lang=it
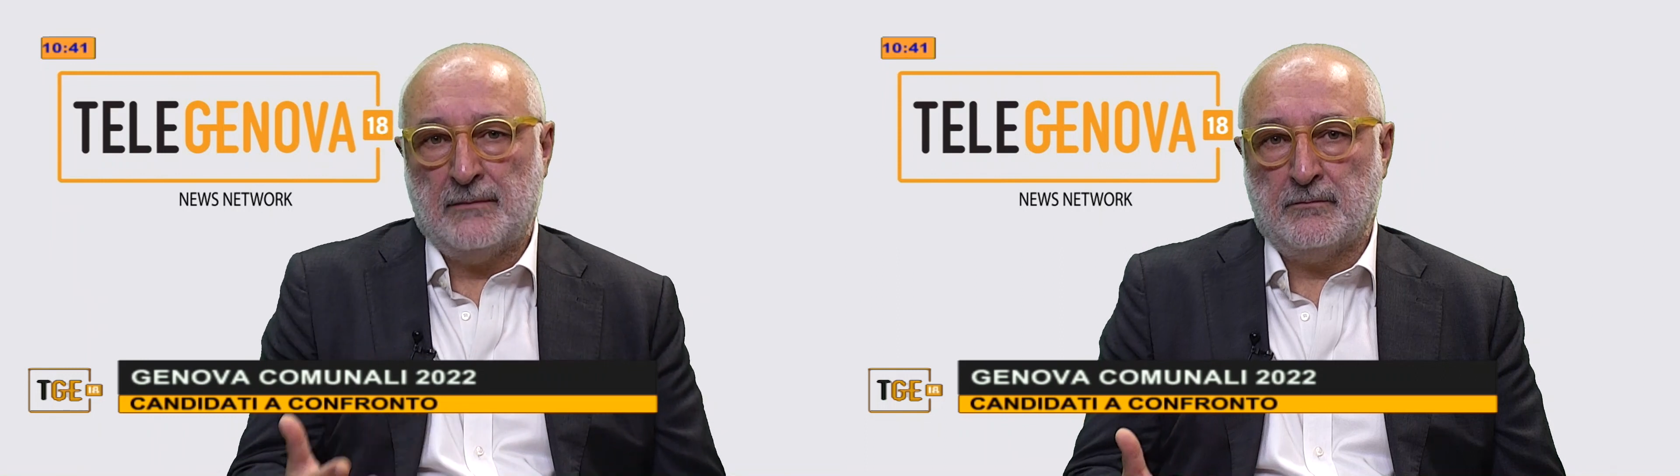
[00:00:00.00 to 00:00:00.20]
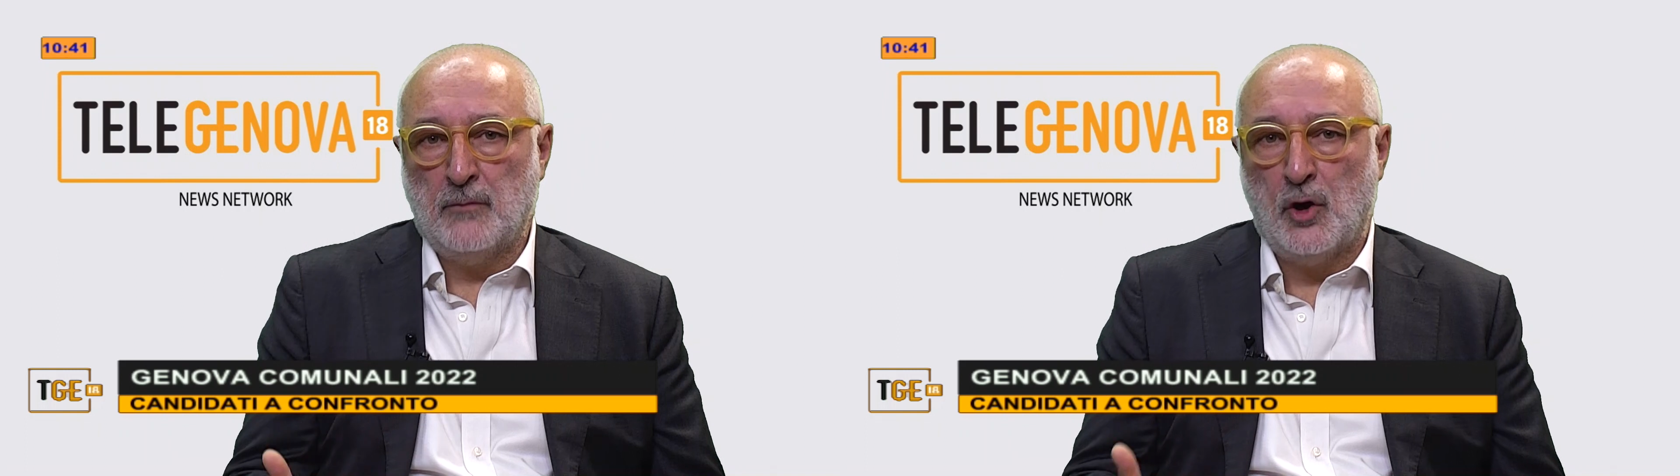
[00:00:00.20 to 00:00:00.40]

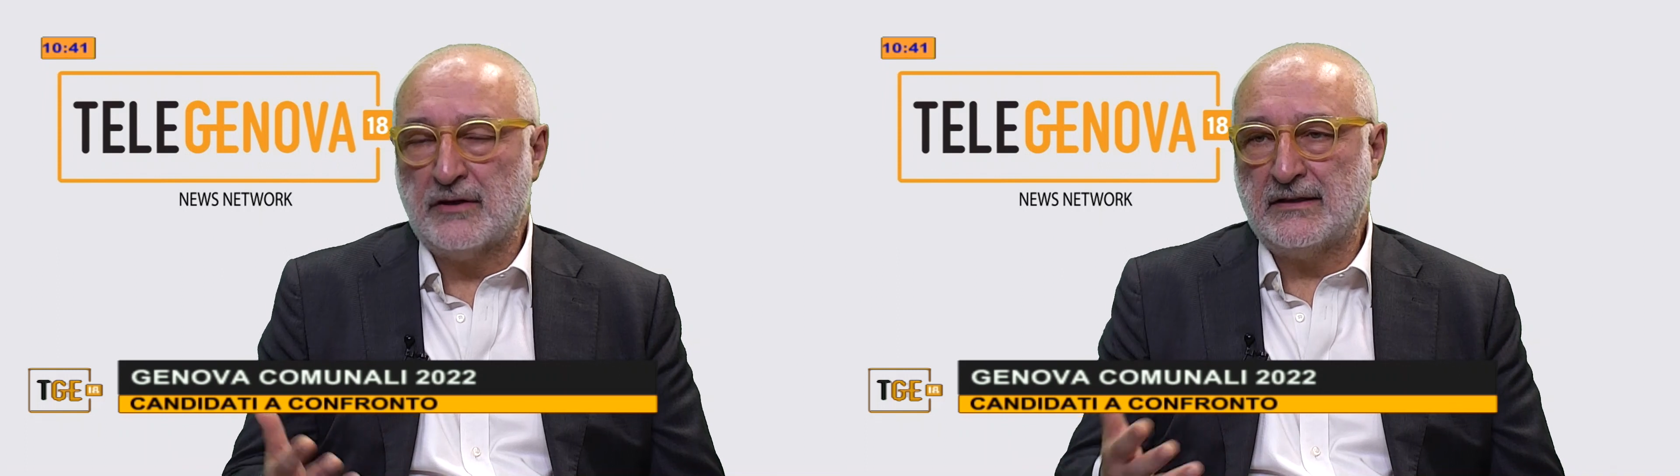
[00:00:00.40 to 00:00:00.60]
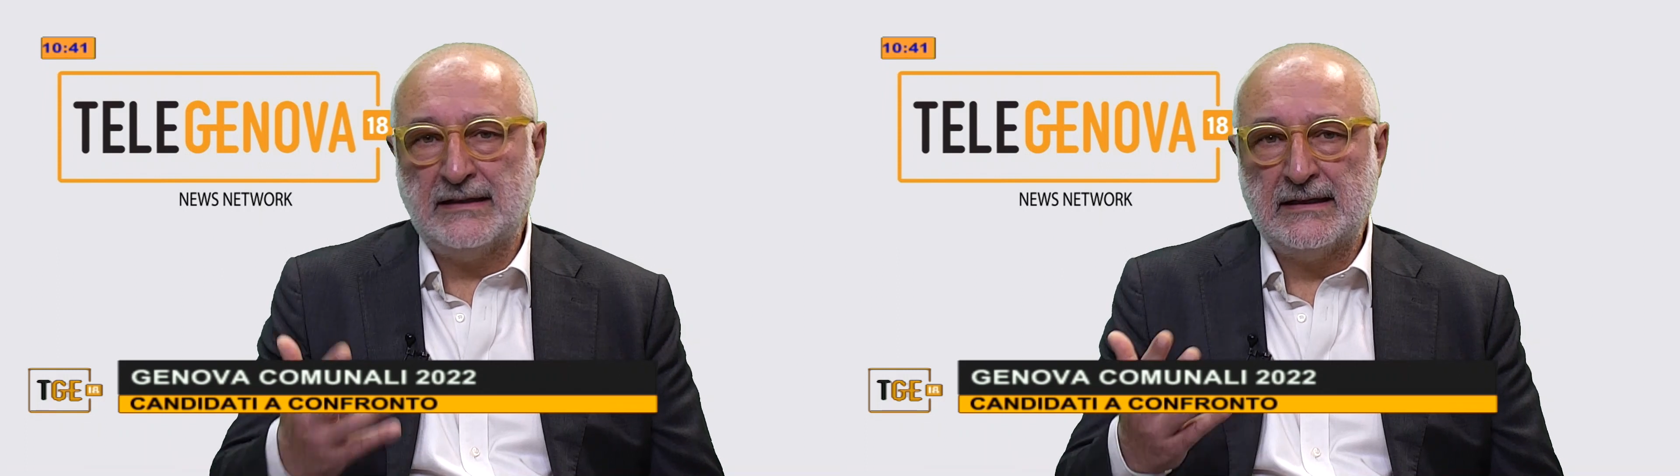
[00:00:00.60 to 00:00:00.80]

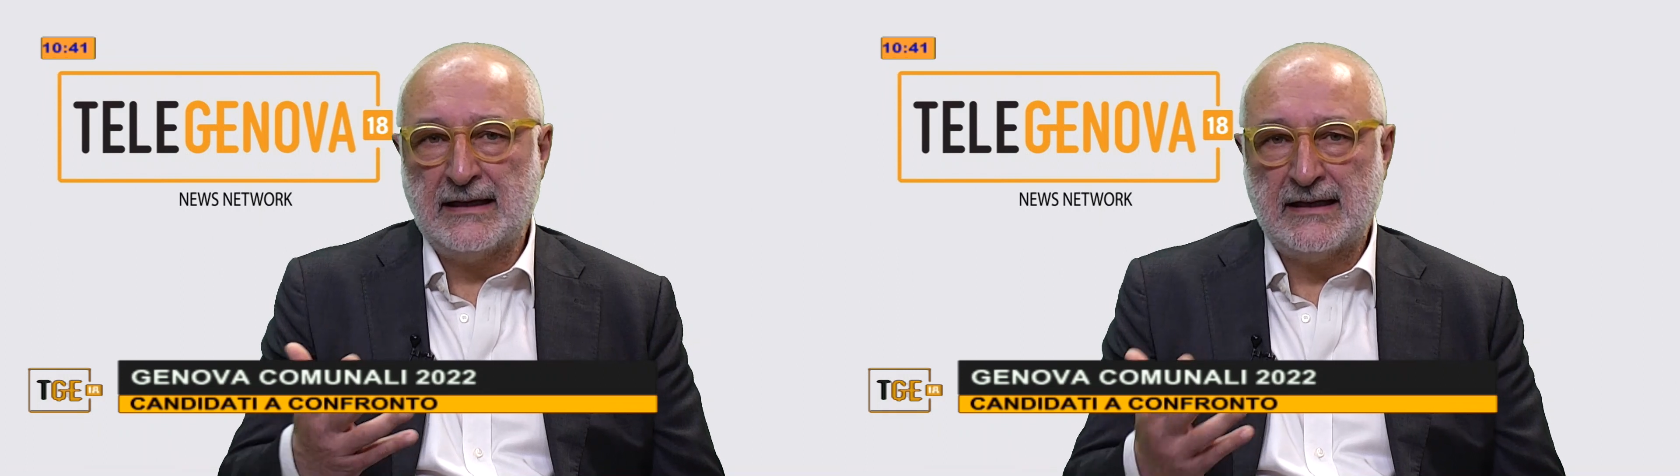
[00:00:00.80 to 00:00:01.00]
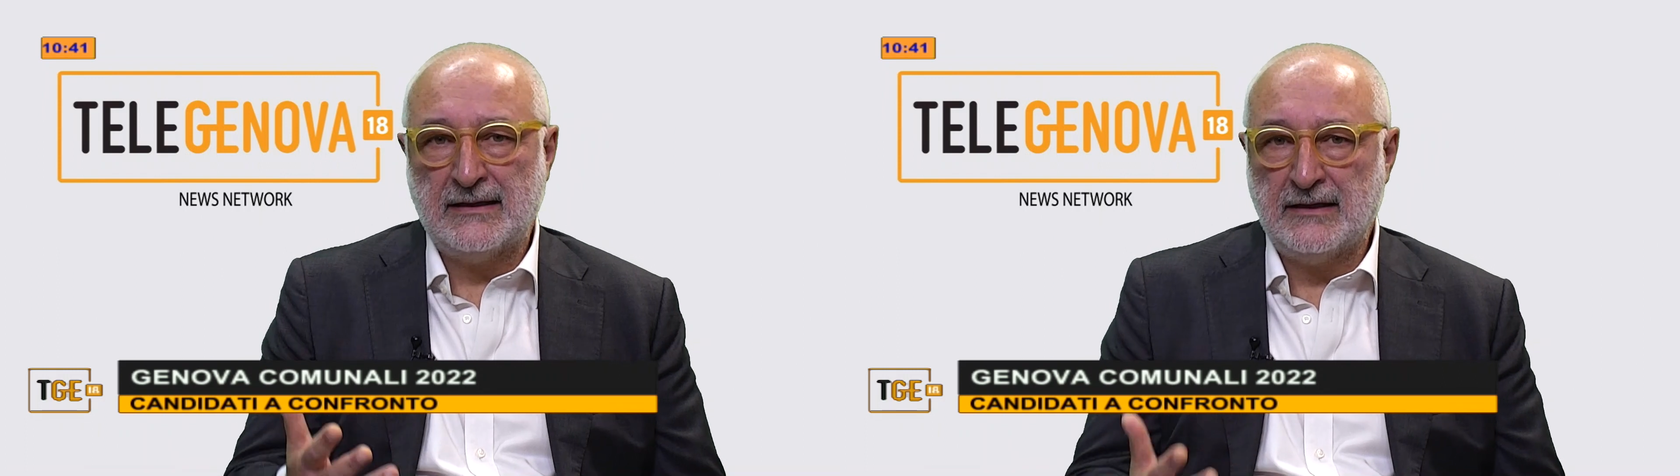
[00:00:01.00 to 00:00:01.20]
morte della
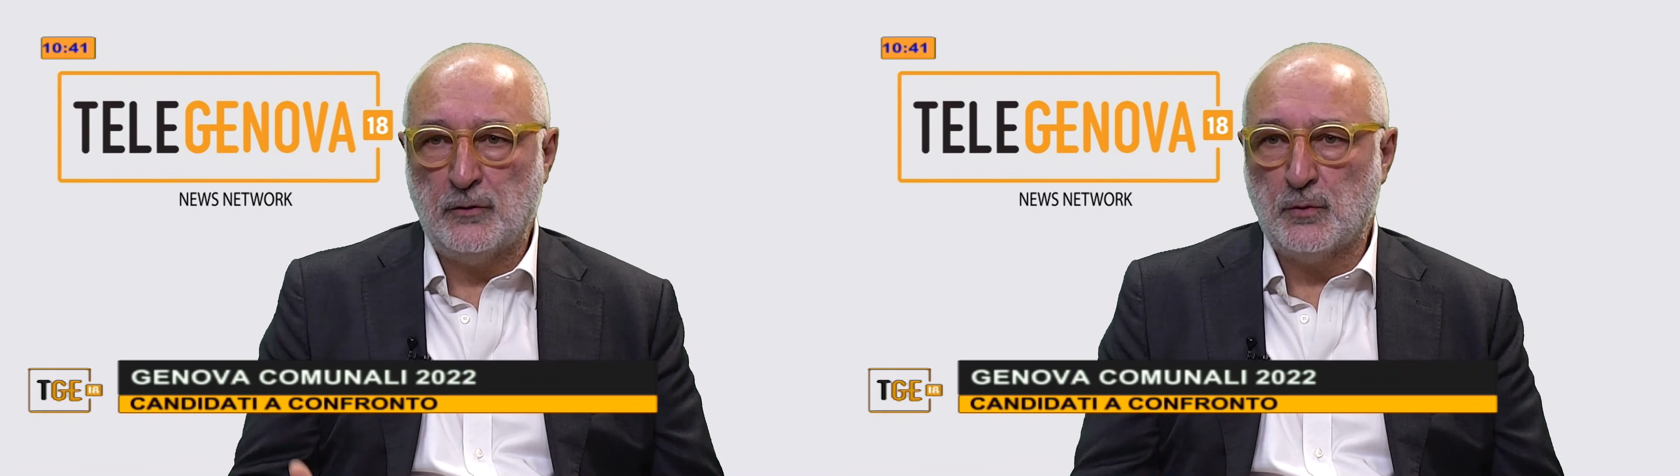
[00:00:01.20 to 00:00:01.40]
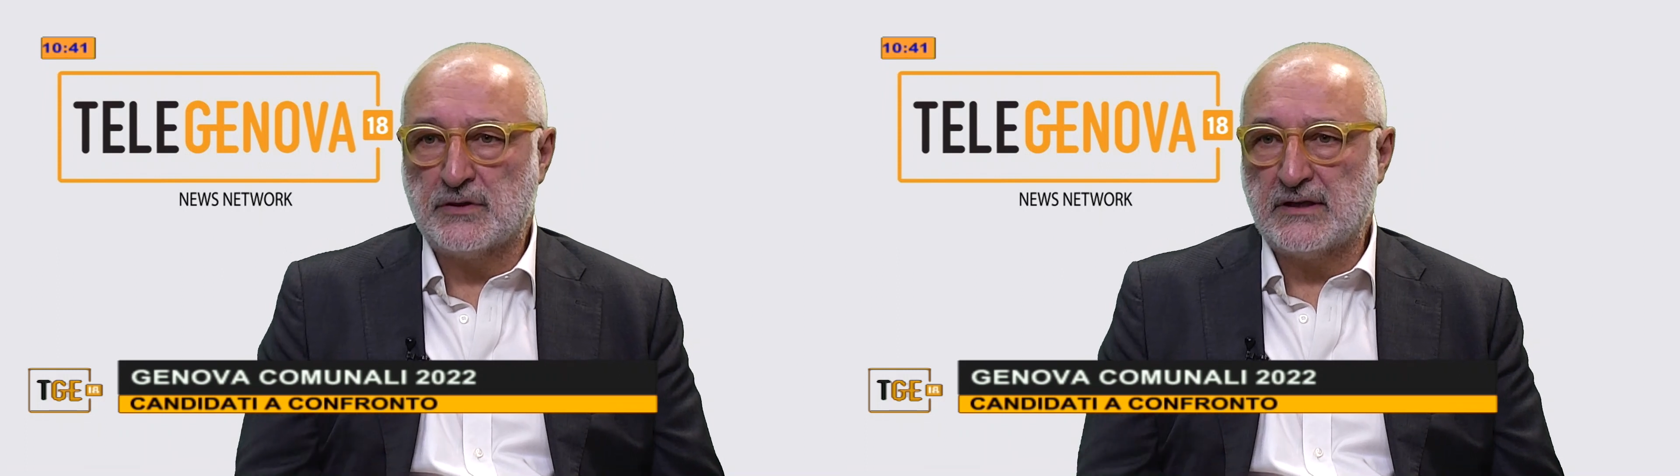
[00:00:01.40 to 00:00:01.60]
grande
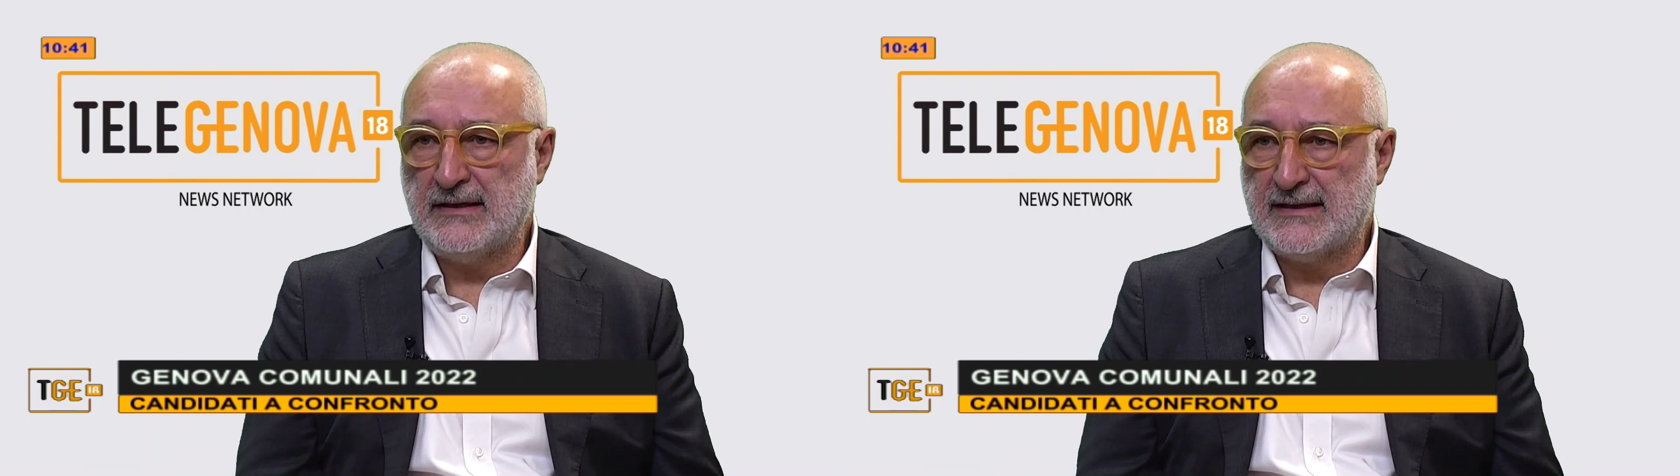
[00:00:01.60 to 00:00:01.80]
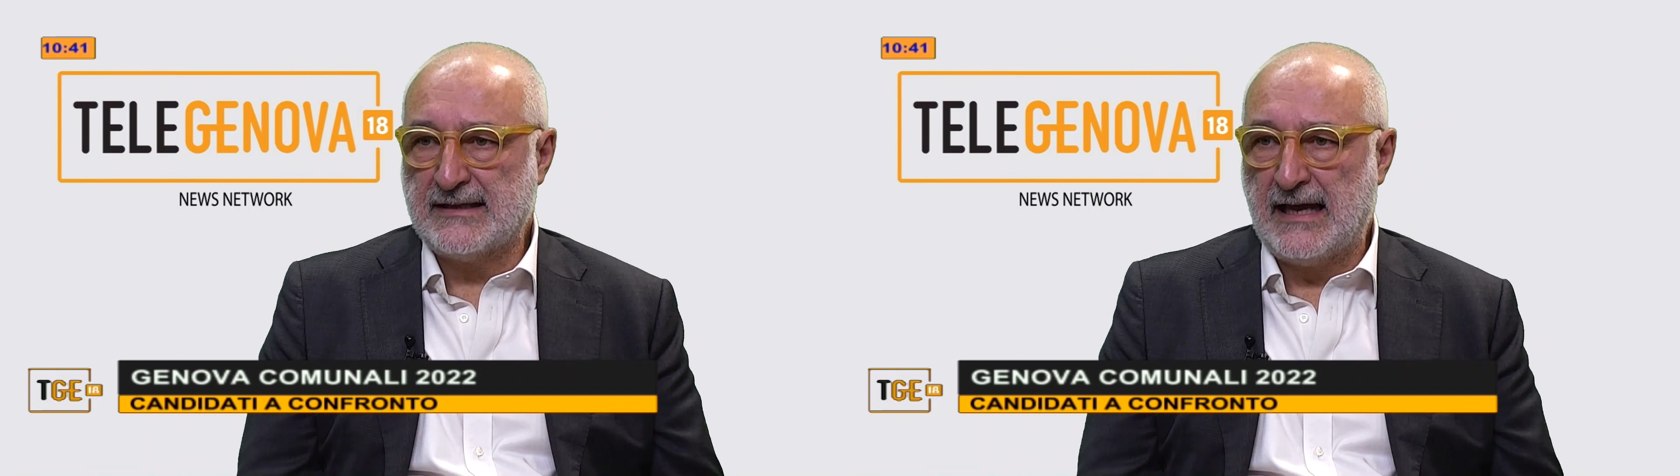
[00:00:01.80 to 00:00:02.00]
industria di
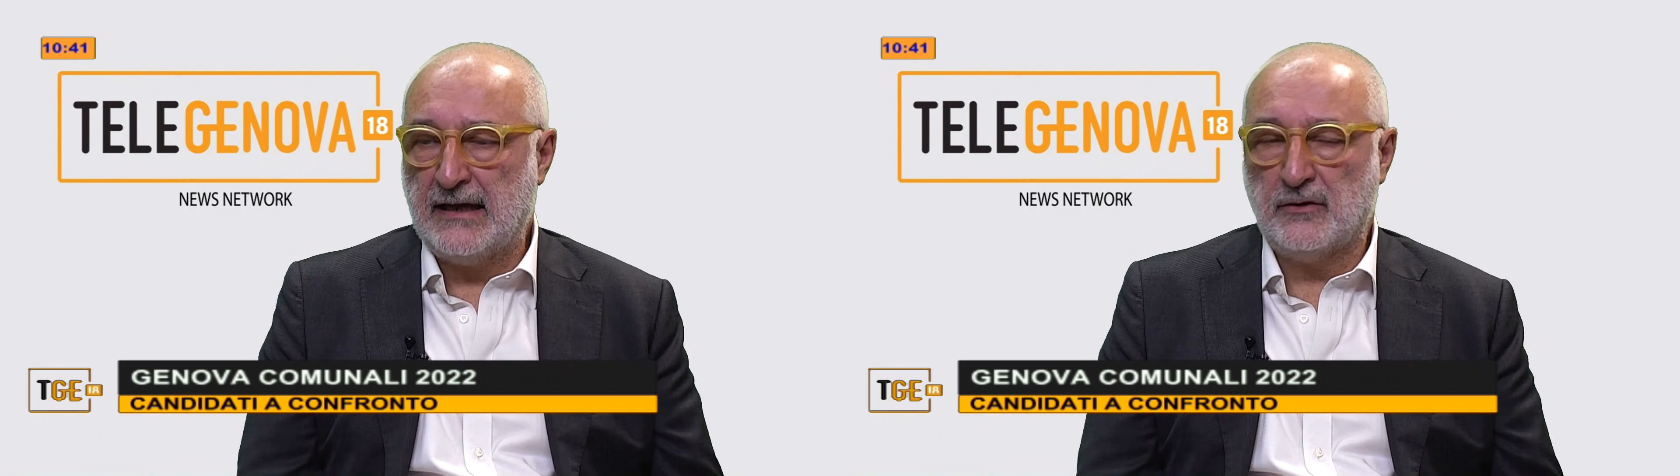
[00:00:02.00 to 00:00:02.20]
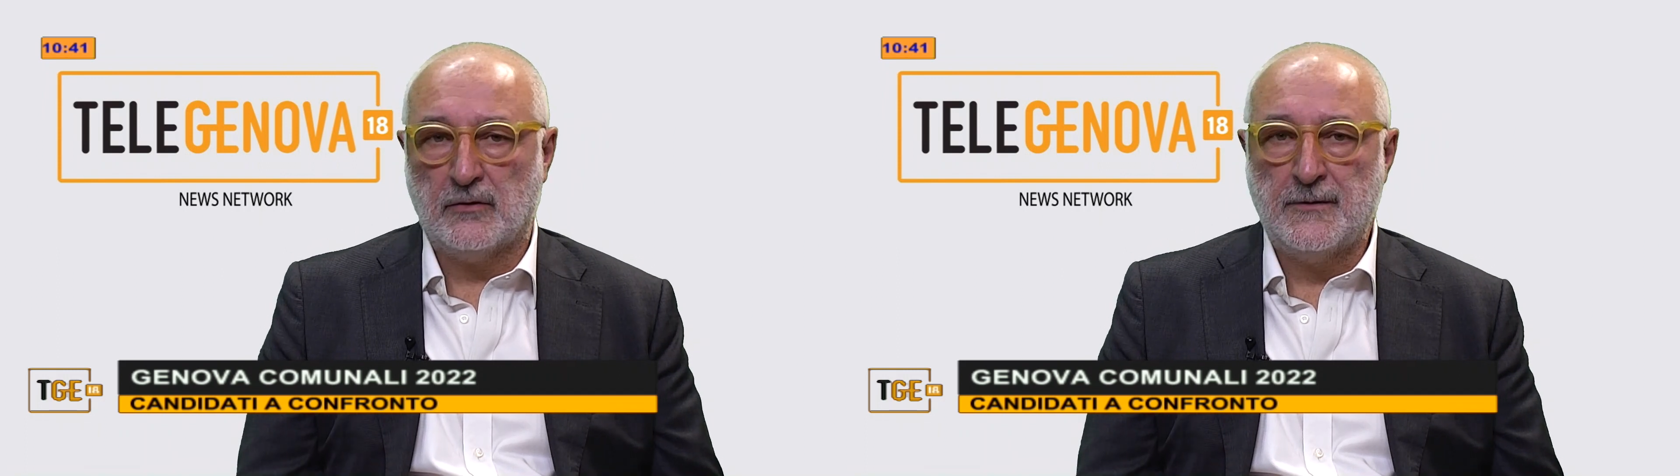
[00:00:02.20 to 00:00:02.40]

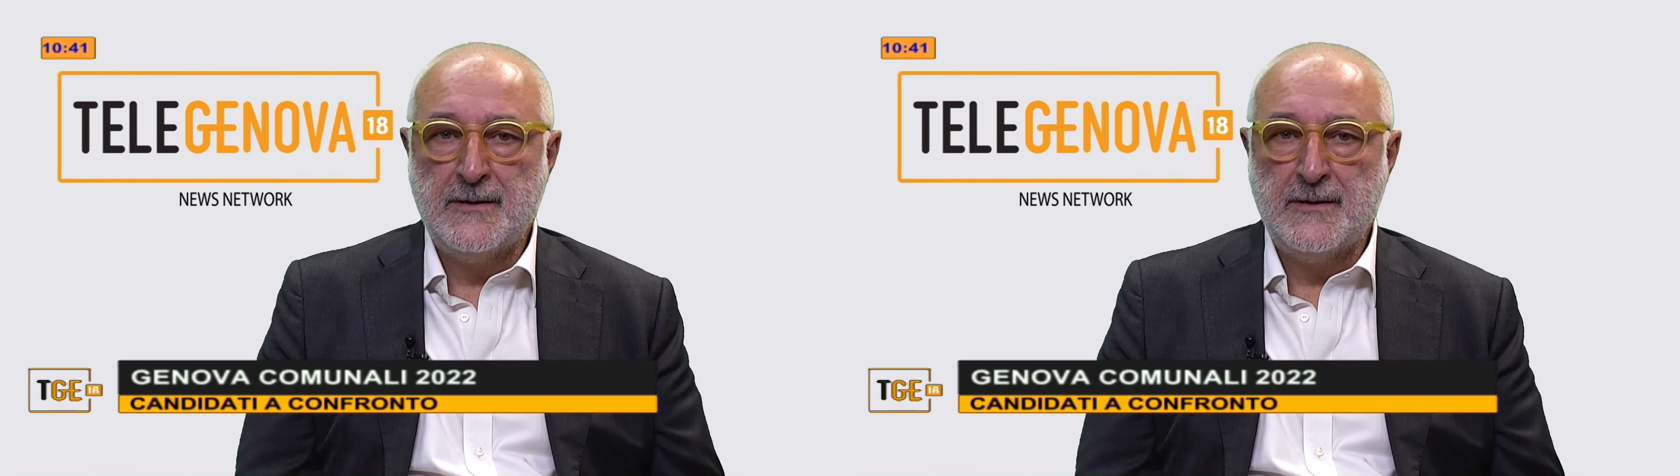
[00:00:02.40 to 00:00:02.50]
Stato